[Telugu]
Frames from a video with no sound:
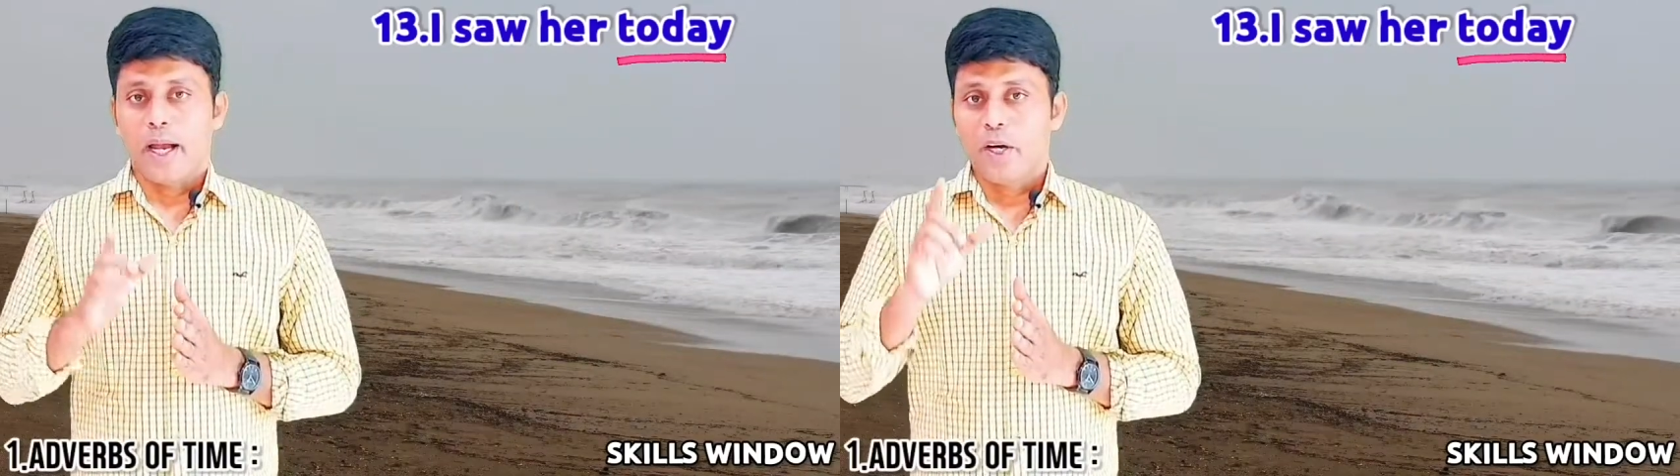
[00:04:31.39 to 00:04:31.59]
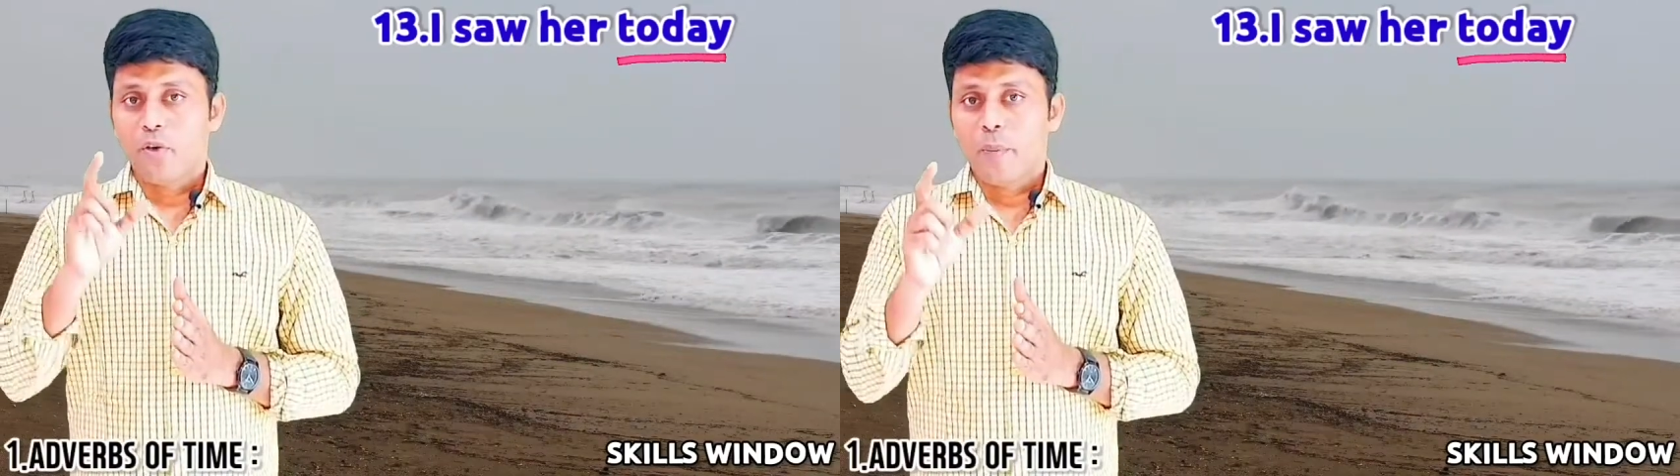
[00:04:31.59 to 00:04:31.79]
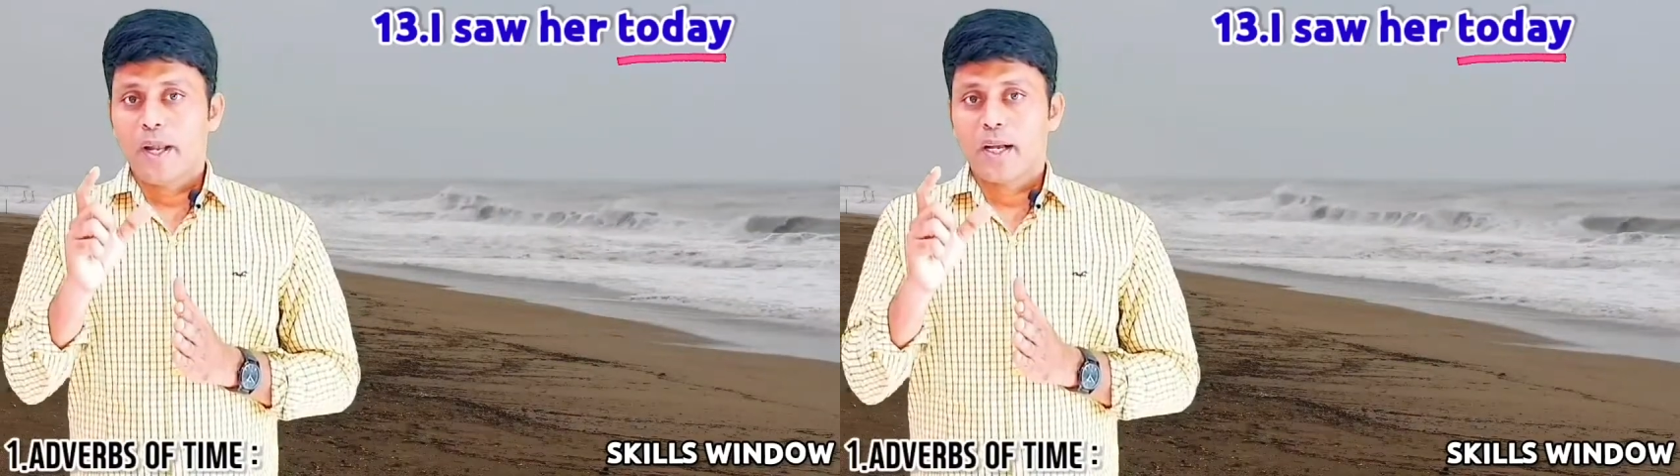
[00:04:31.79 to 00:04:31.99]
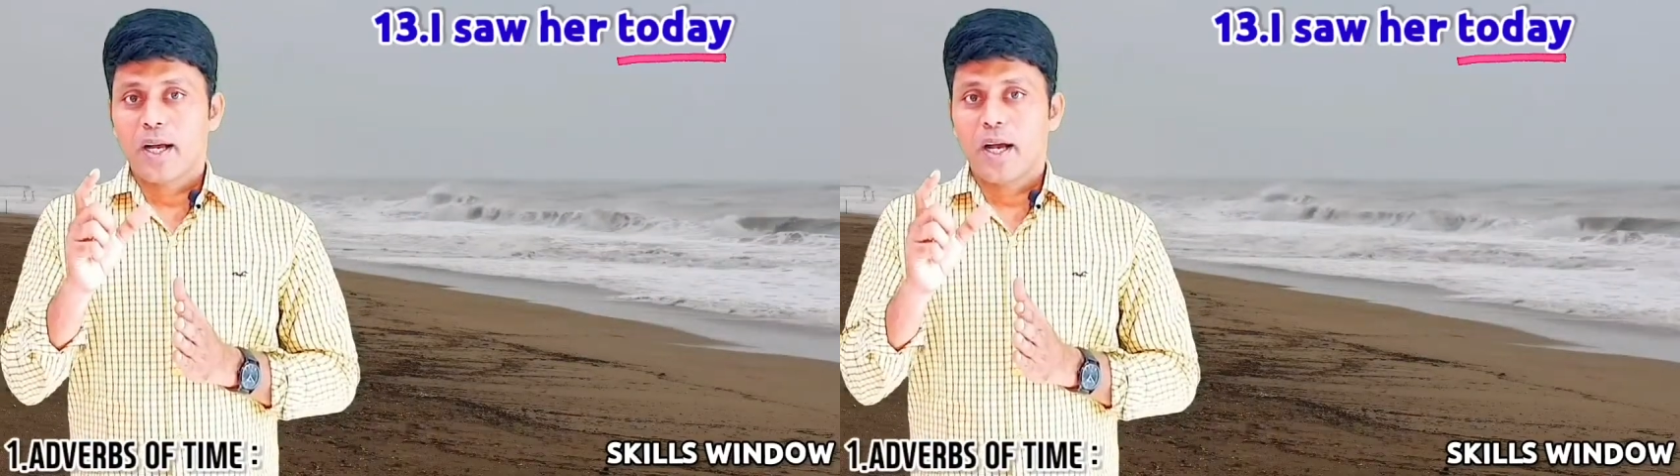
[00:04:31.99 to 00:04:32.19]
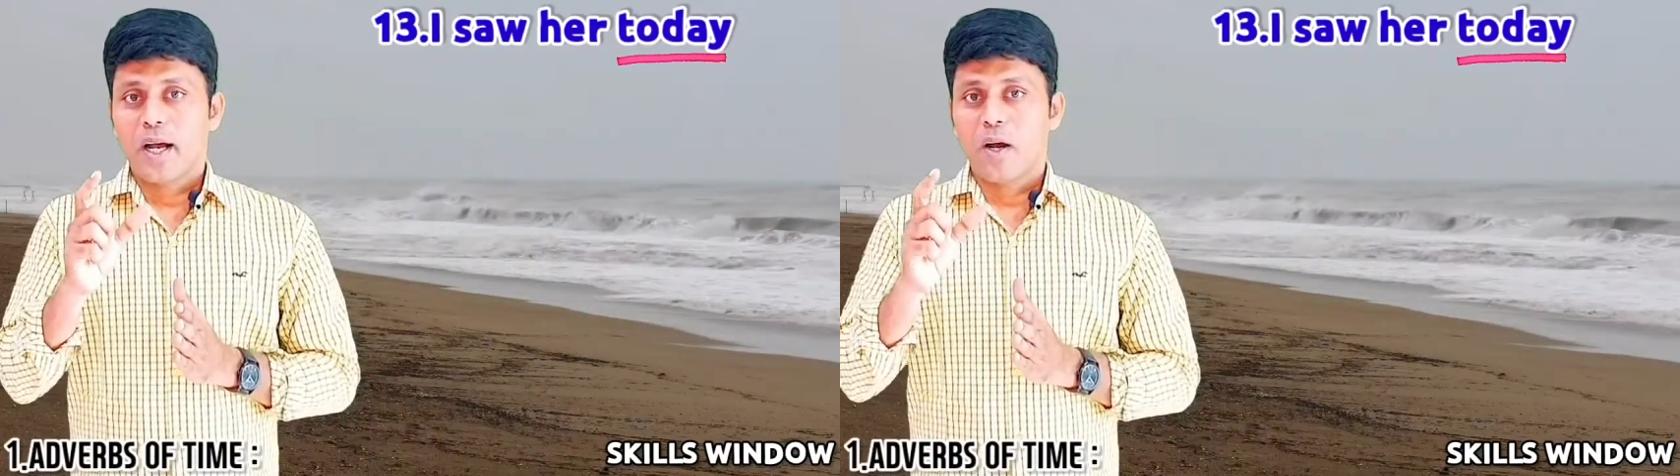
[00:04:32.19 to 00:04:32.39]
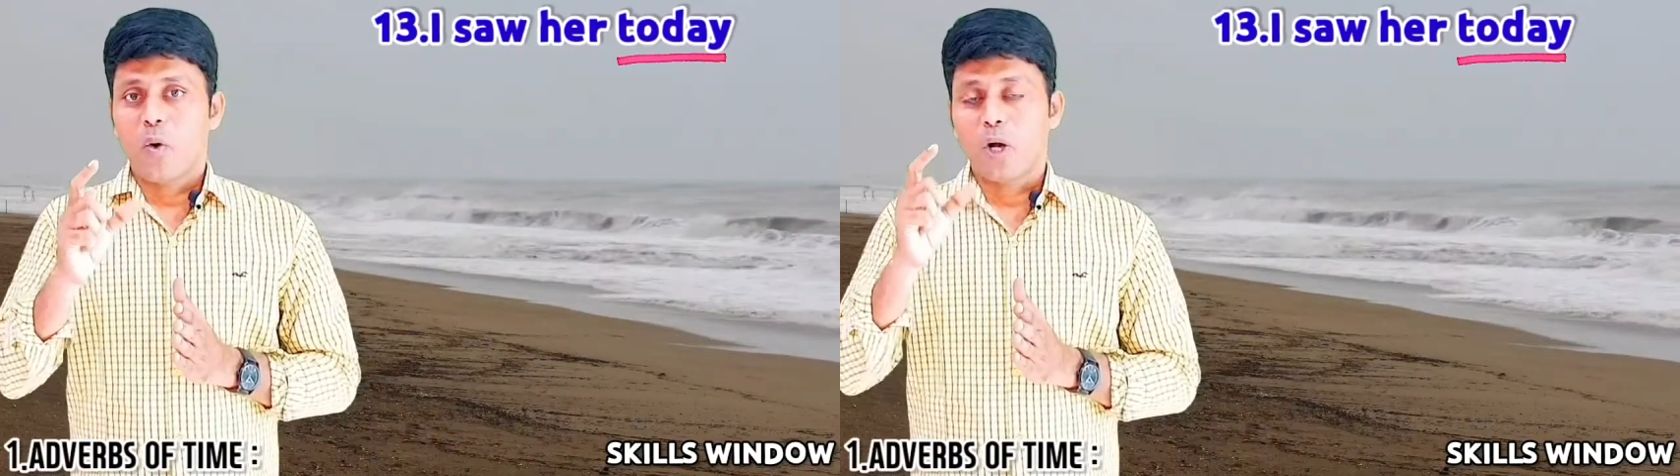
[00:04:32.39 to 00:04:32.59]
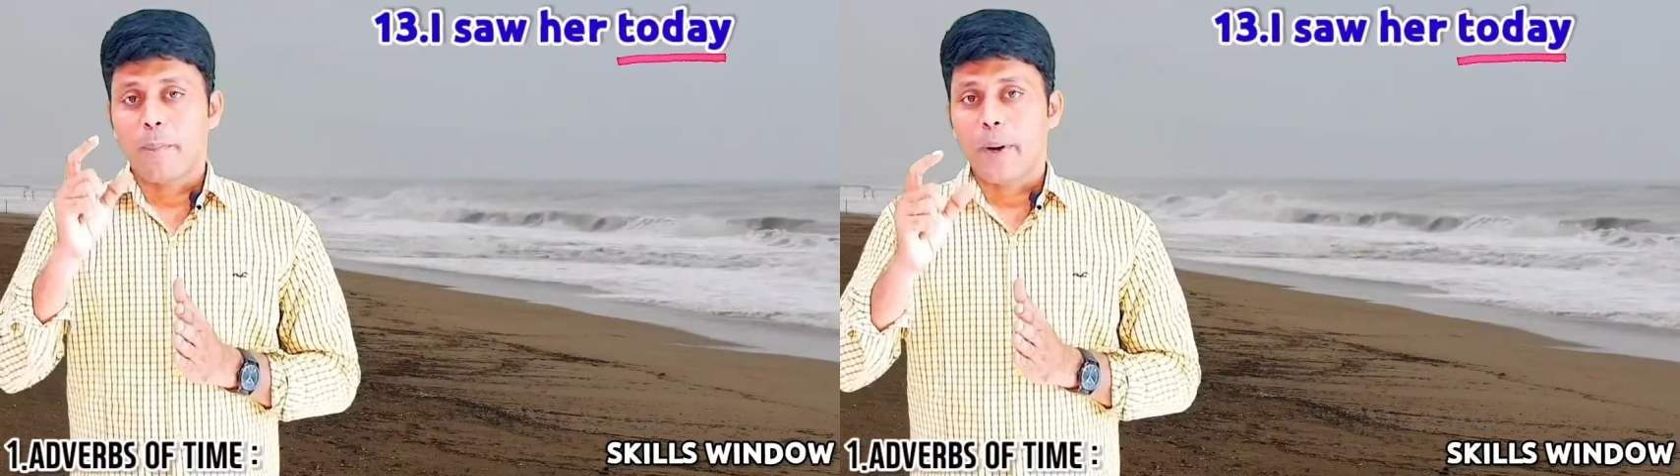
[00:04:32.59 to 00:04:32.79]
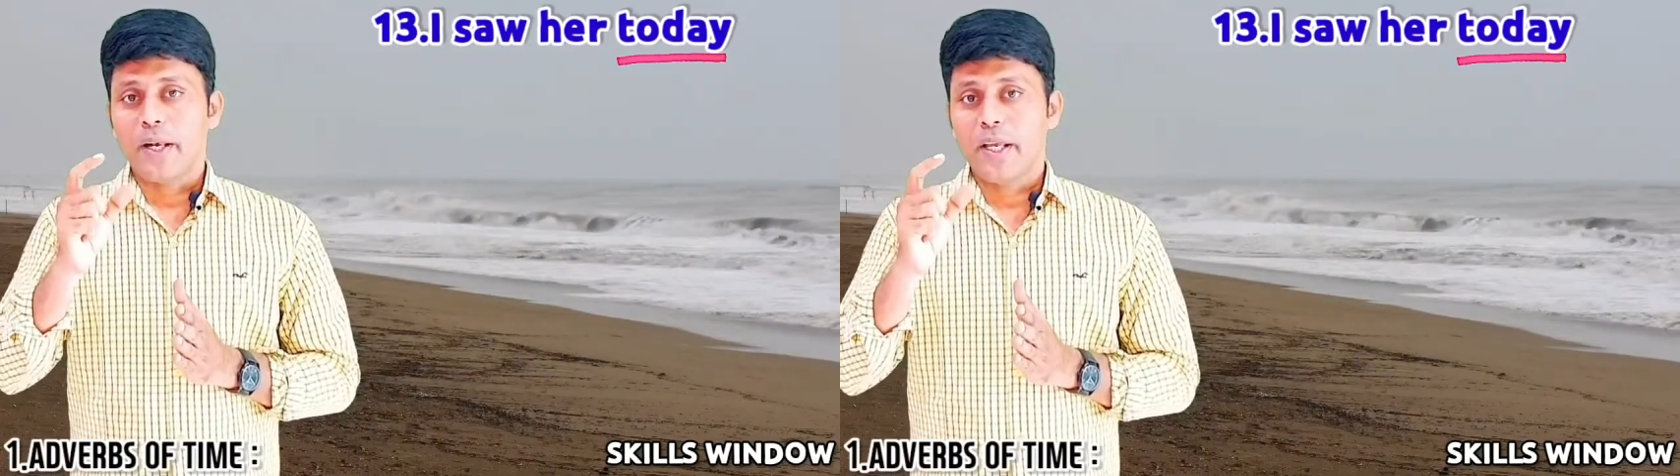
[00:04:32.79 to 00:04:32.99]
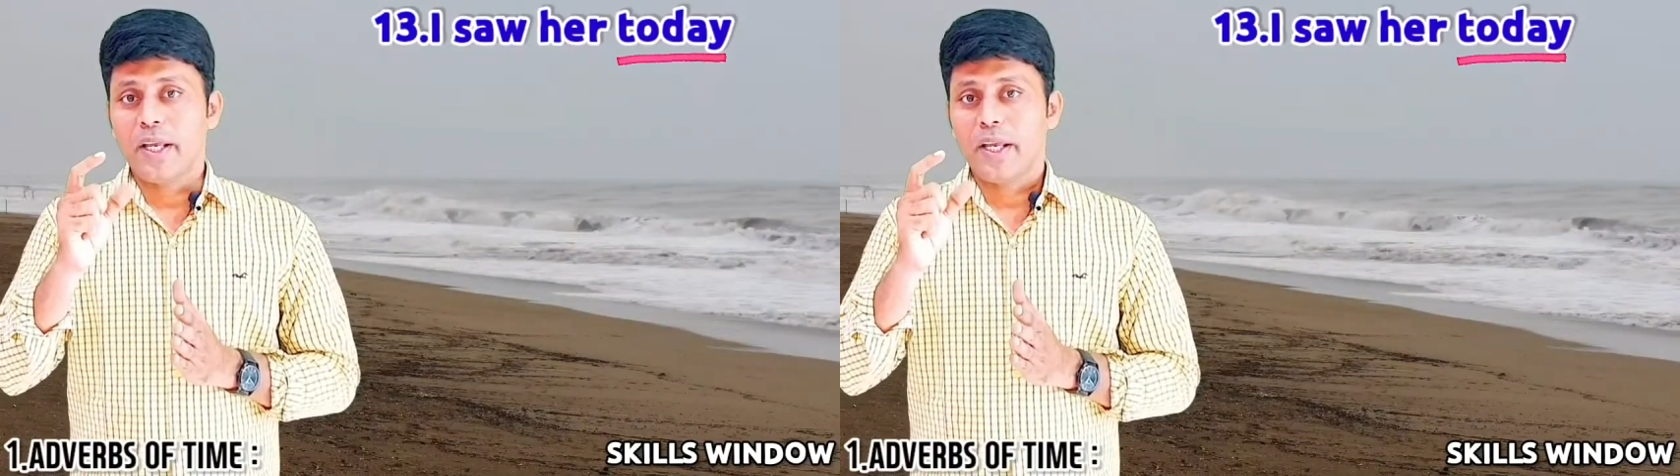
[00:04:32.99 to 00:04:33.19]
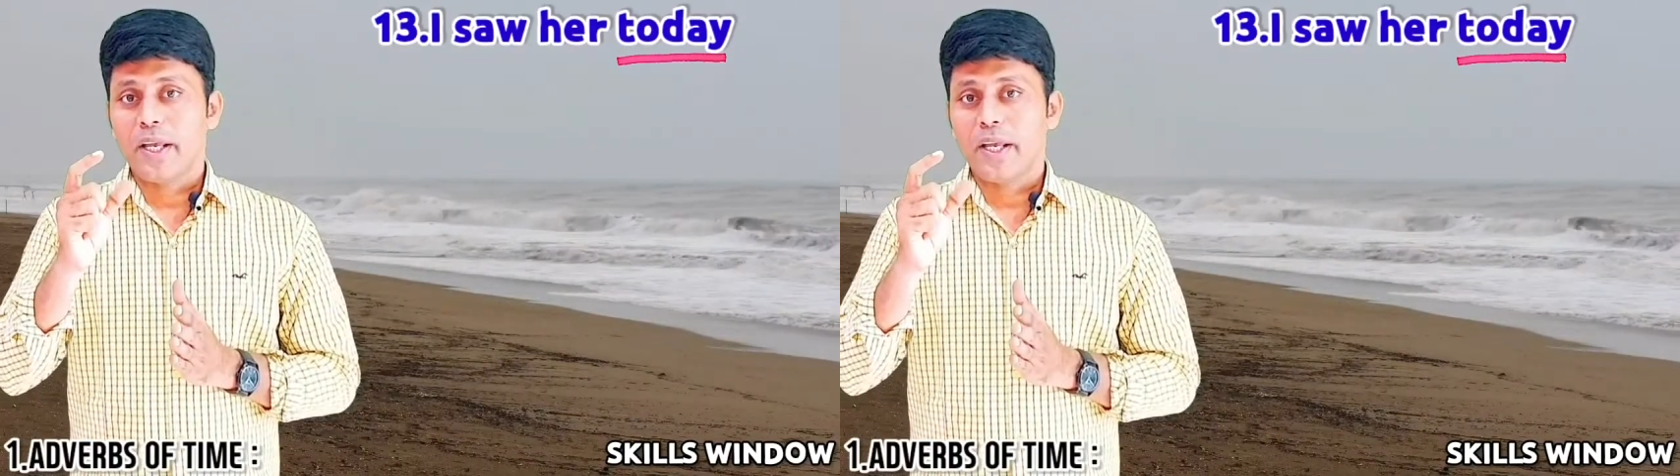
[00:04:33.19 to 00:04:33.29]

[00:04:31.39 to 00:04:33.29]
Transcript: యాడ్వర్బ్ అనగా ఒక పని